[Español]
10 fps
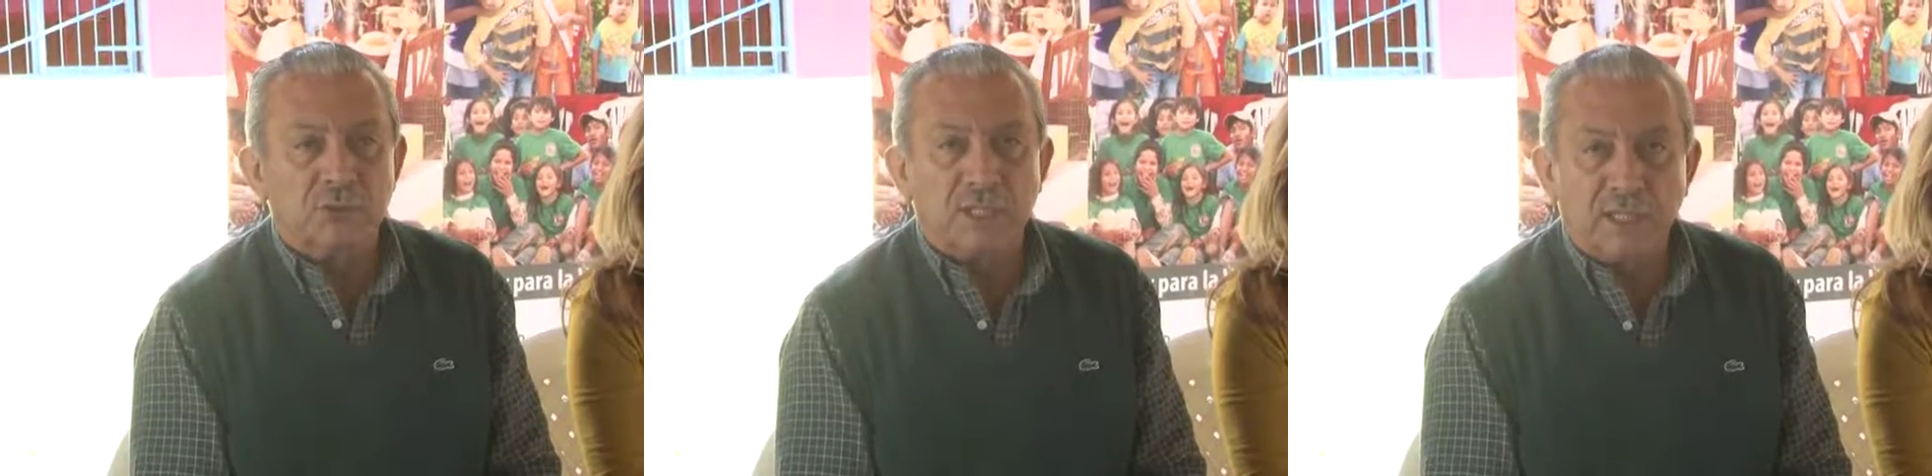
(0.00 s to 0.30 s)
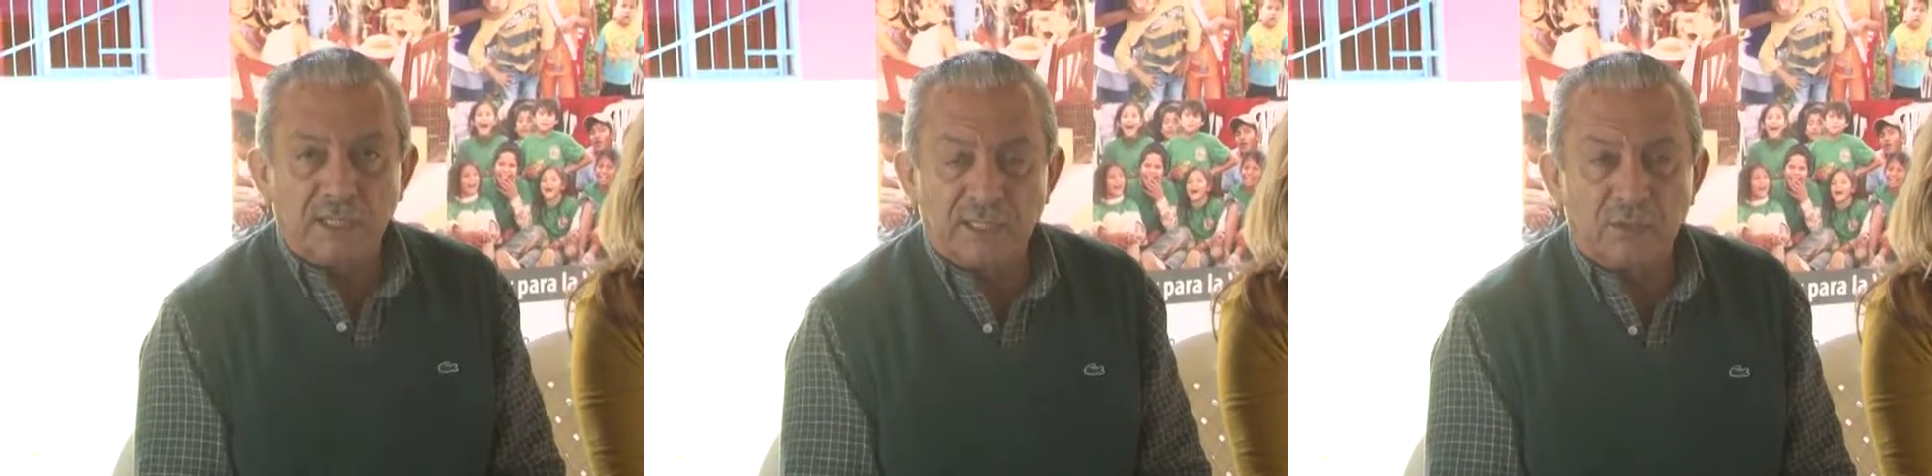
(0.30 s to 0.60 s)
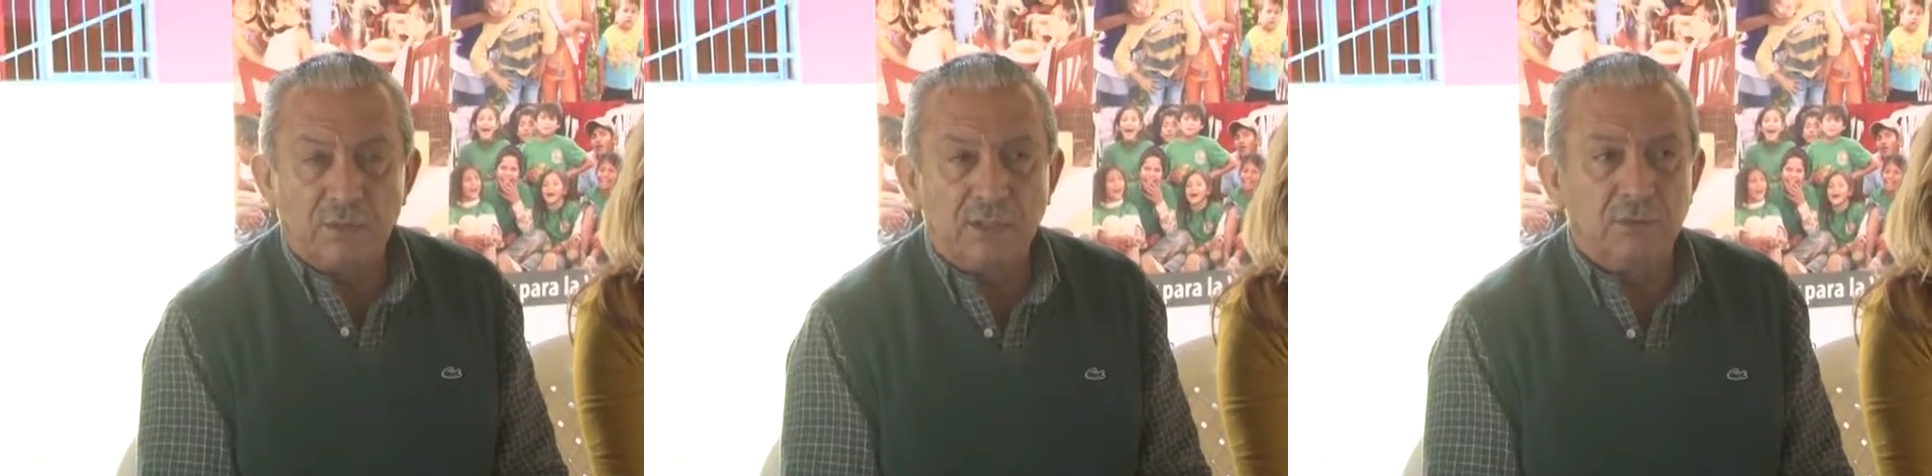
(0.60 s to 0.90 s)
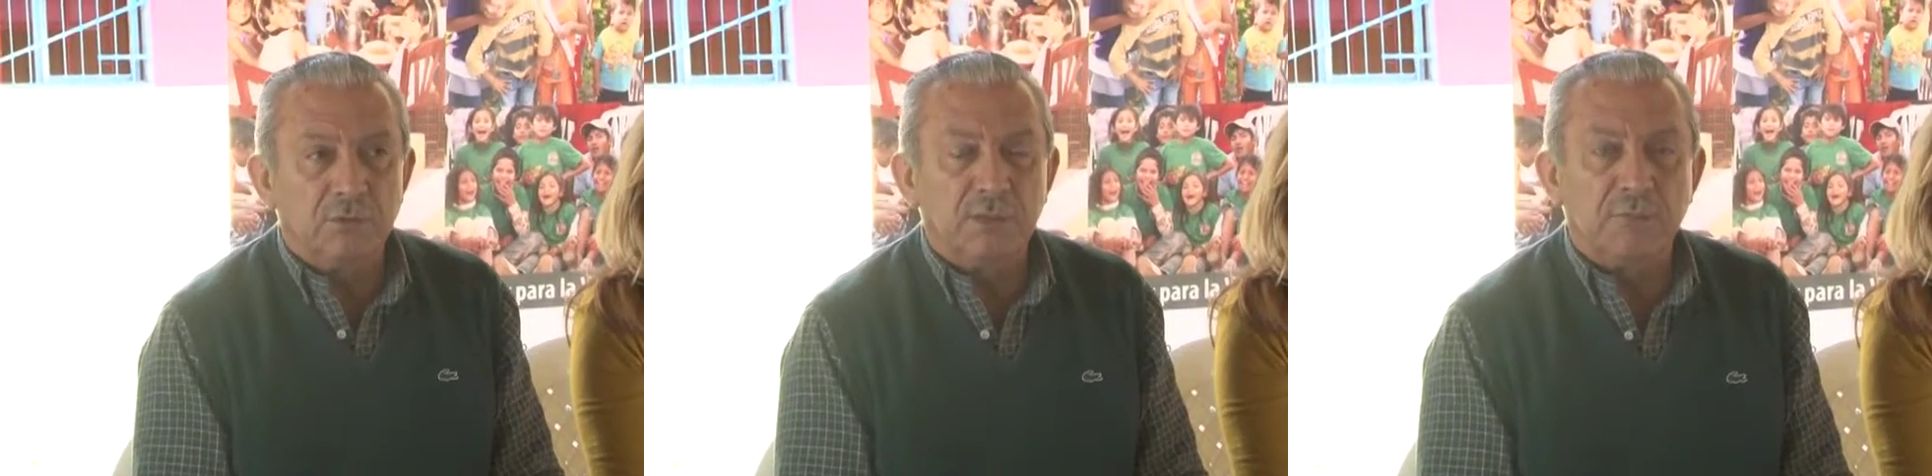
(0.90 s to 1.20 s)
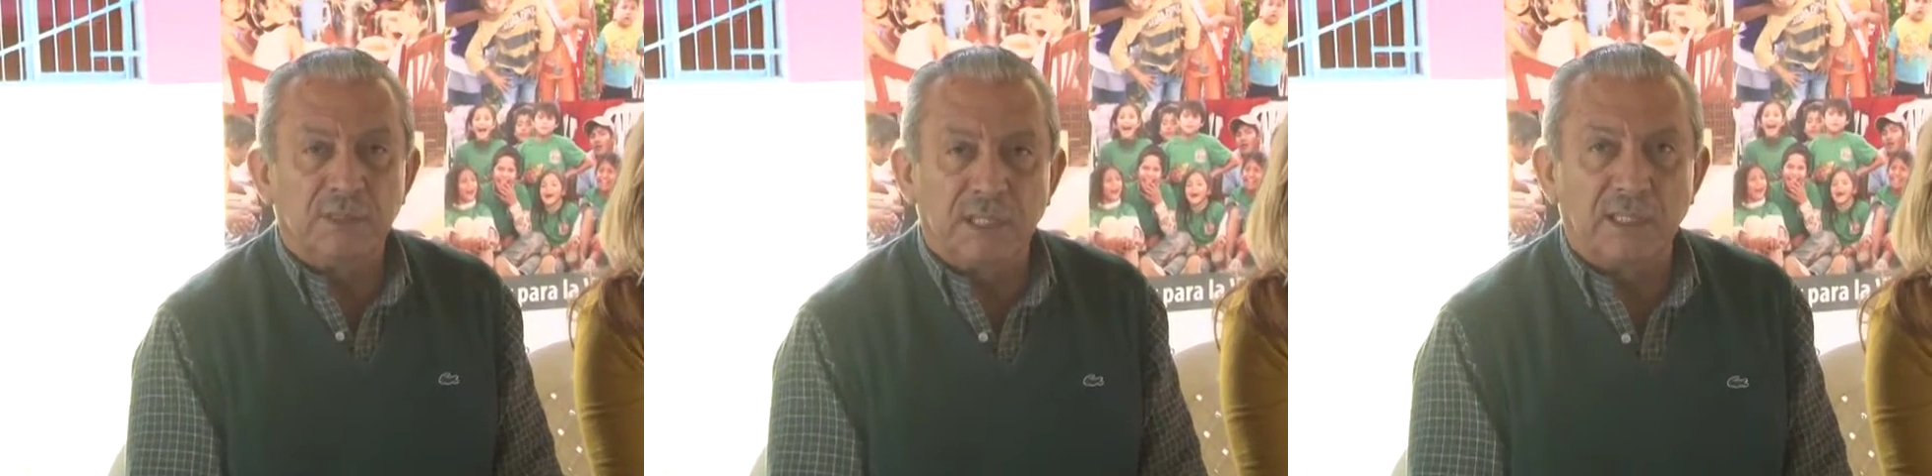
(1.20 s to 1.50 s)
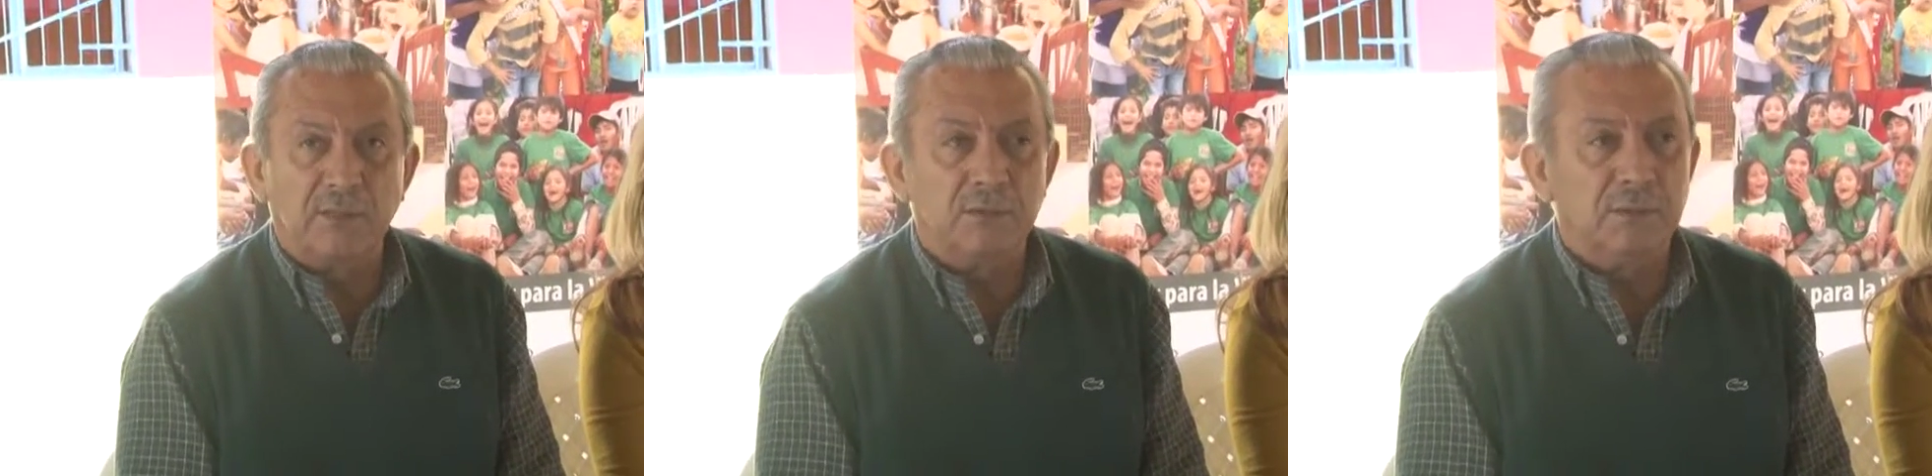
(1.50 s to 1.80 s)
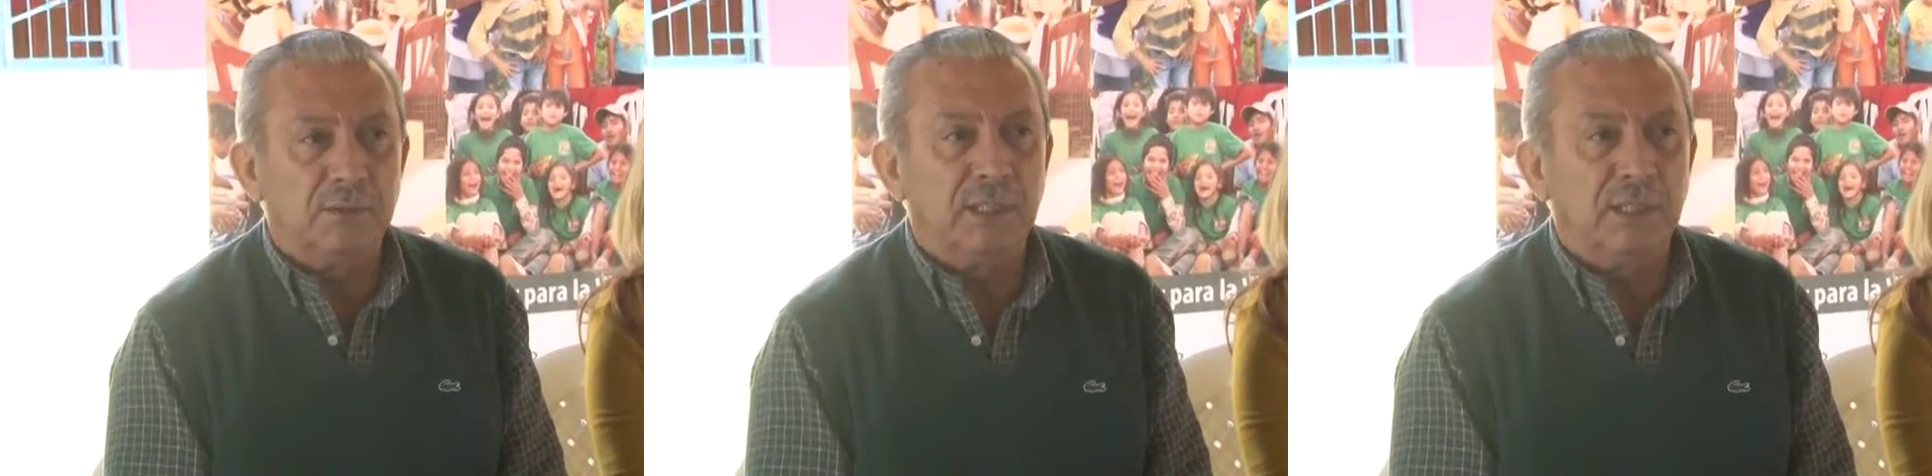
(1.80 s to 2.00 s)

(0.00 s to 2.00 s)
traer a los niños, invitarlos,